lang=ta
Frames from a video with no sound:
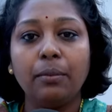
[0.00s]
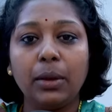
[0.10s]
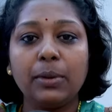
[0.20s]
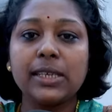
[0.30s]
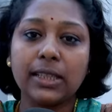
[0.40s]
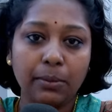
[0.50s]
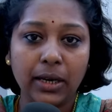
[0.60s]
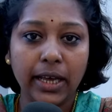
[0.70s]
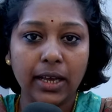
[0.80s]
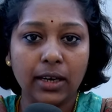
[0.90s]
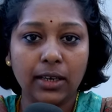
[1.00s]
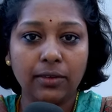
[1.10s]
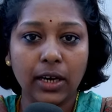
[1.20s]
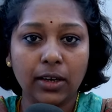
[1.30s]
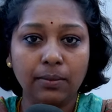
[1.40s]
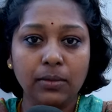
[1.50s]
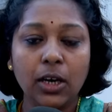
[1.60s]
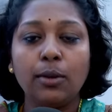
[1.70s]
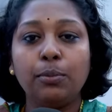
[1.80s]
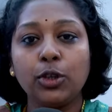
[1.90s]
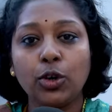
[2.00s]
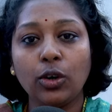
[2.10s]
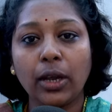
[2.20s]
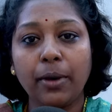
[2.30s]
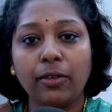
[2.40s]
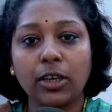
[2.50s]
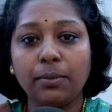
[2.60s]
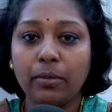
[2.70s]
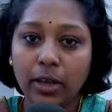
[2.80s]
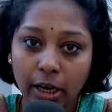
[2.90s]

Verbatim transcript: பிபிசி தமிழ் நேயர்களுக்கு வணக்கம் புதுக்கோட்டை மாவட்டம்